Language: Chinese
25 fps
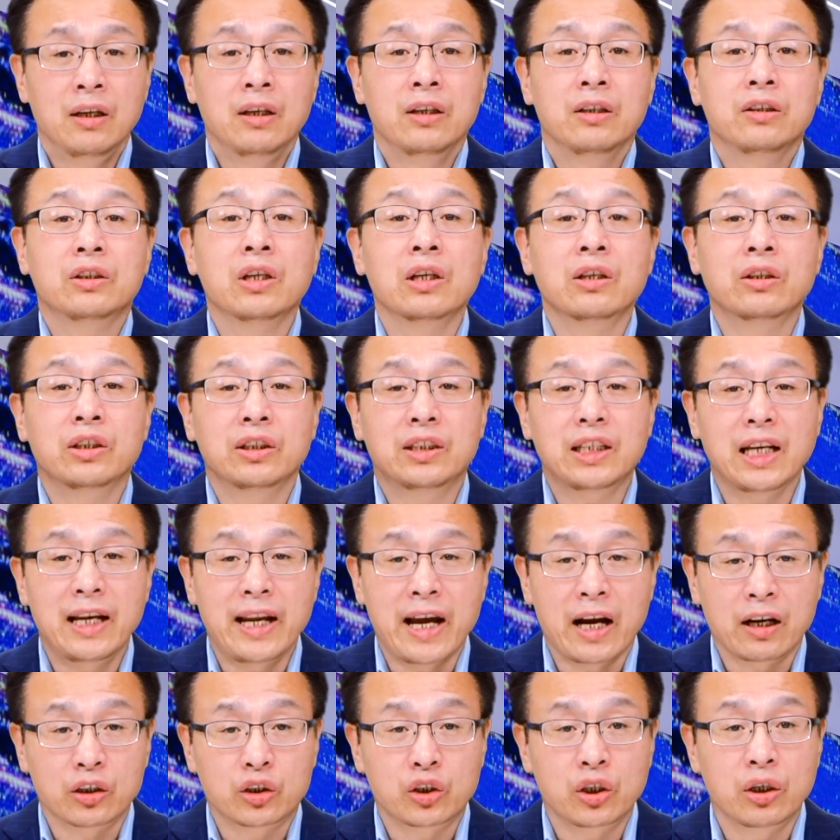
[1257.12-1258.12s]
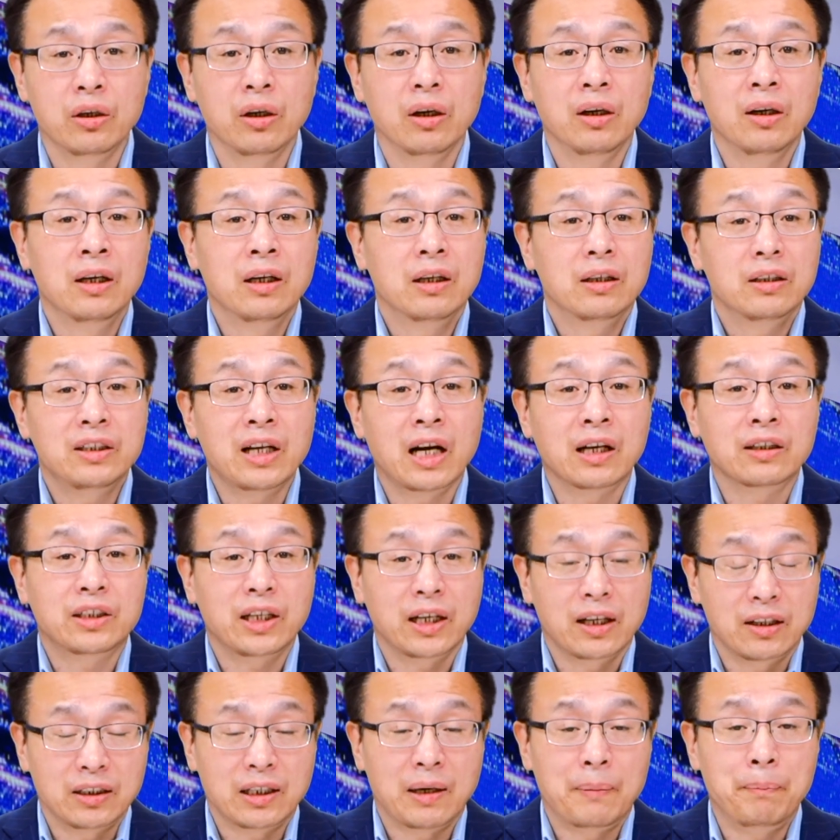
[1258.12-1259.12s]
正是这辆车让这
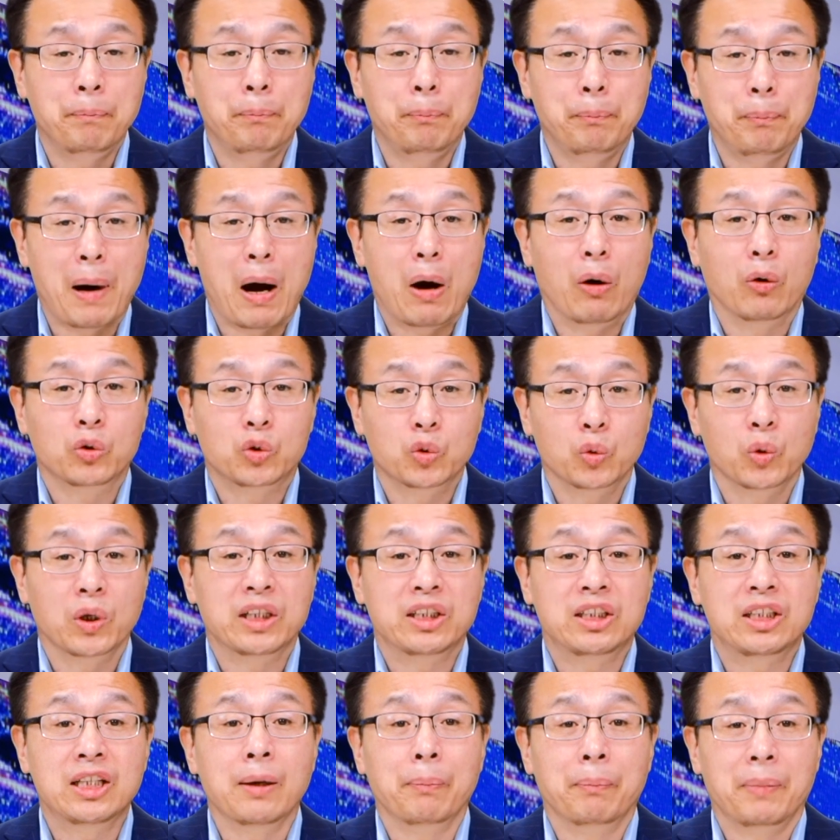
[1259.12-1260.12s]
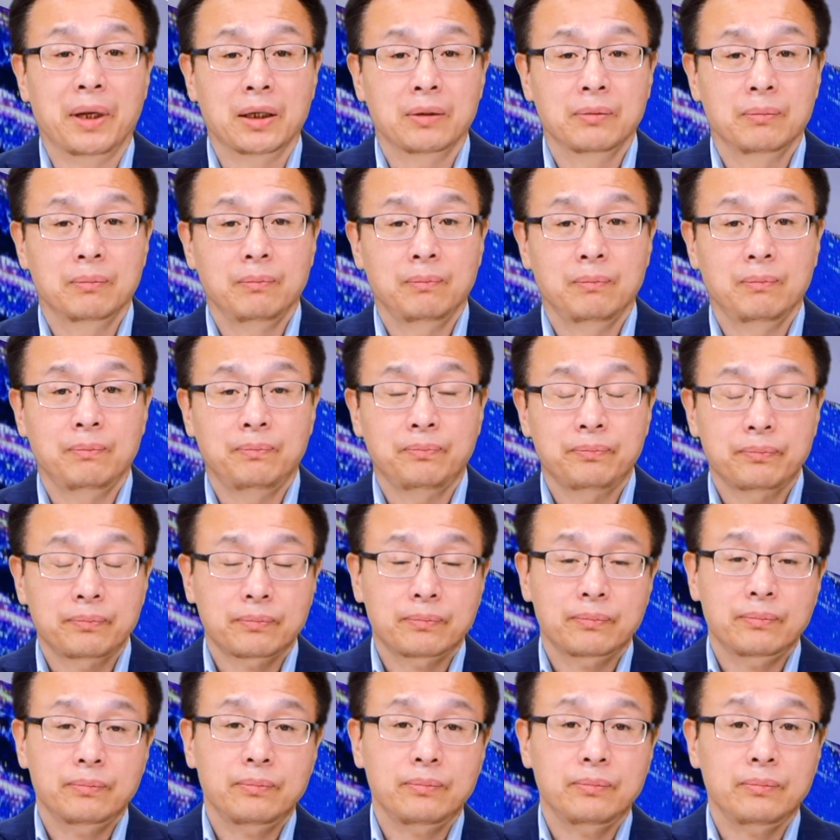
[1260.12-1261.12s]
个人保住了性命。
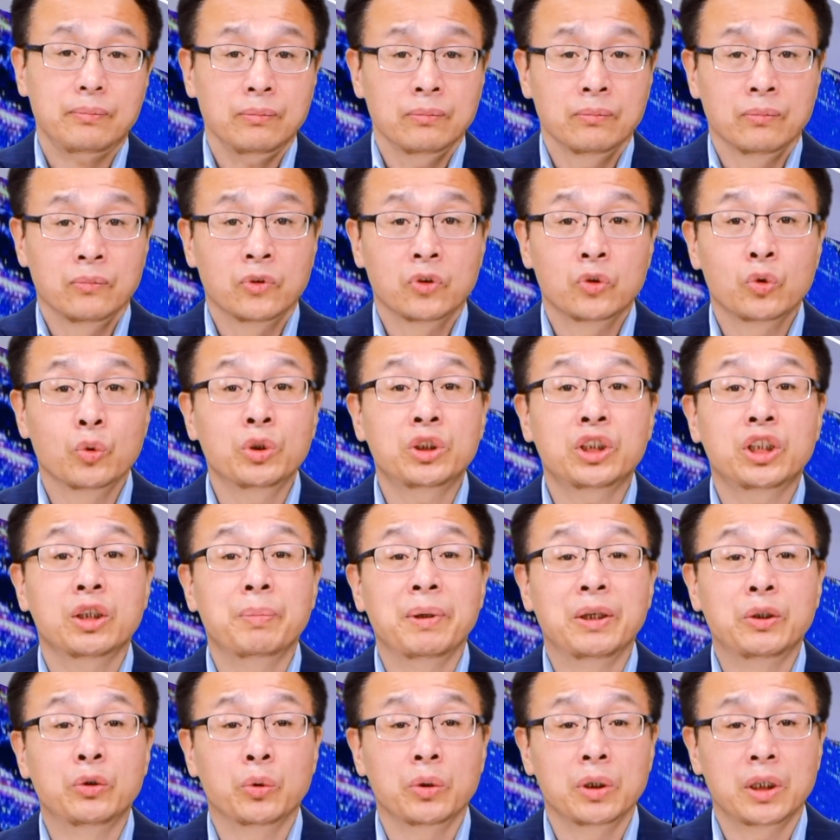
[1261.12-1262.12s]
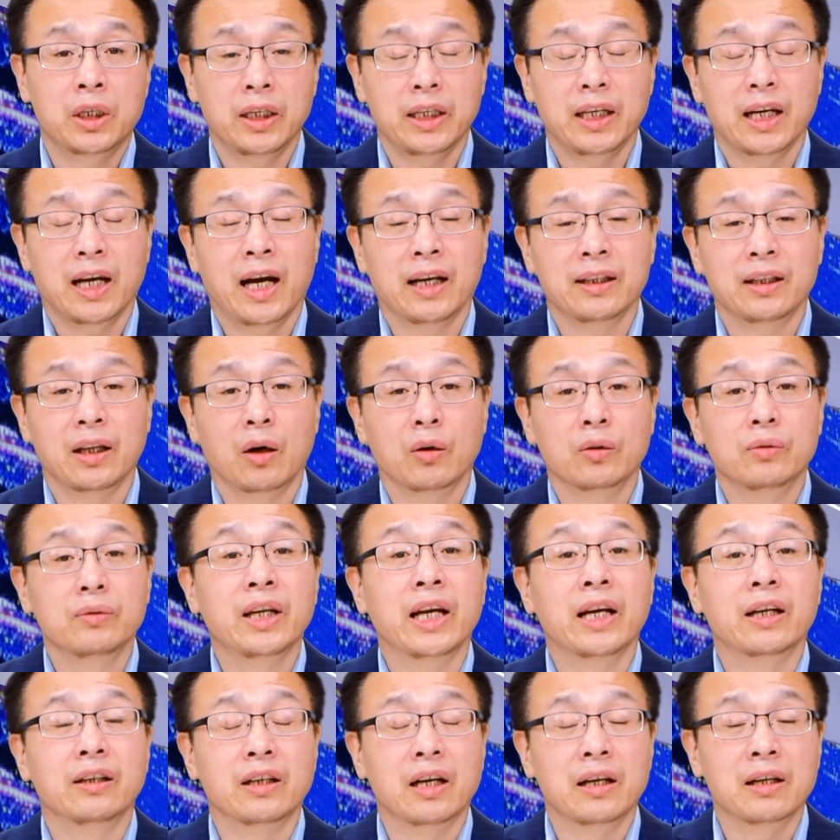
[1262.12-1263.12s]
从视频中可以看到，
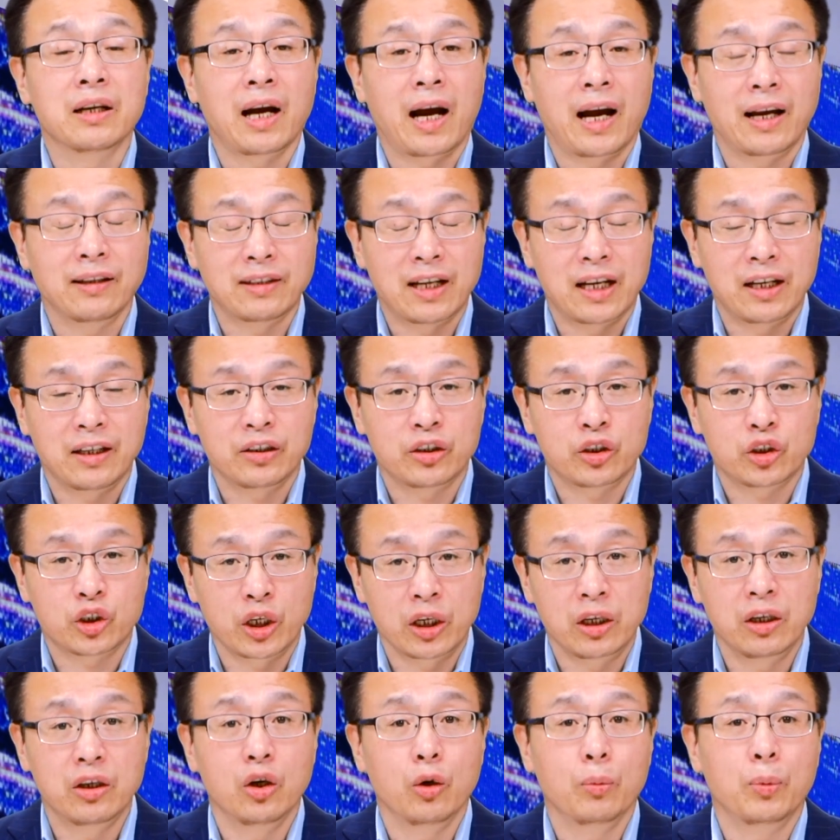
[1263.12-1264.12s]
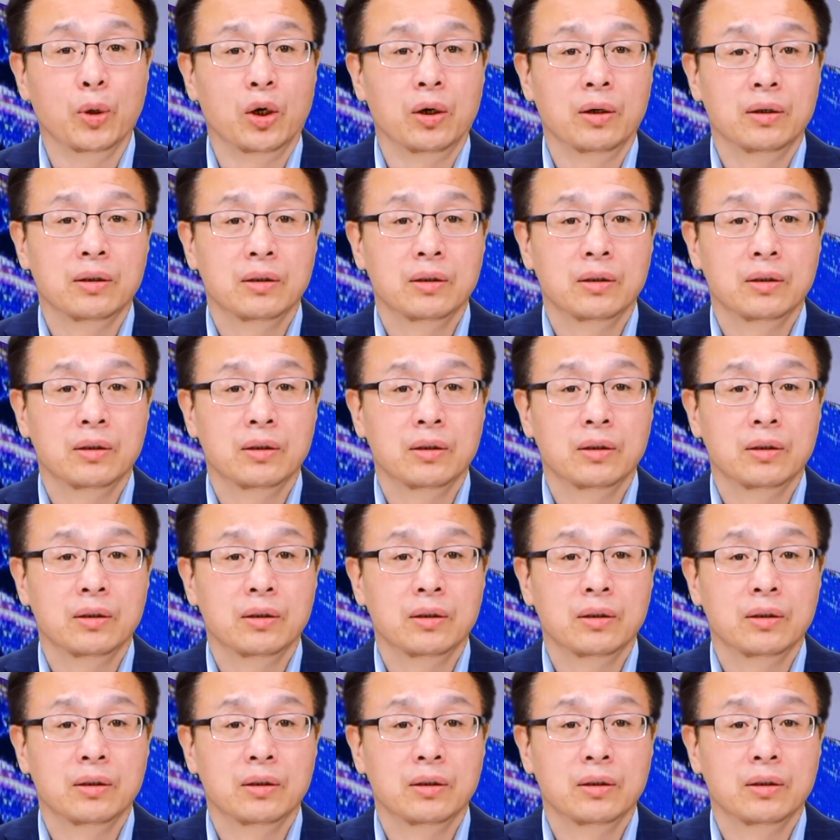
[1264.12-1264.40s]
那个人还在伸胳膊。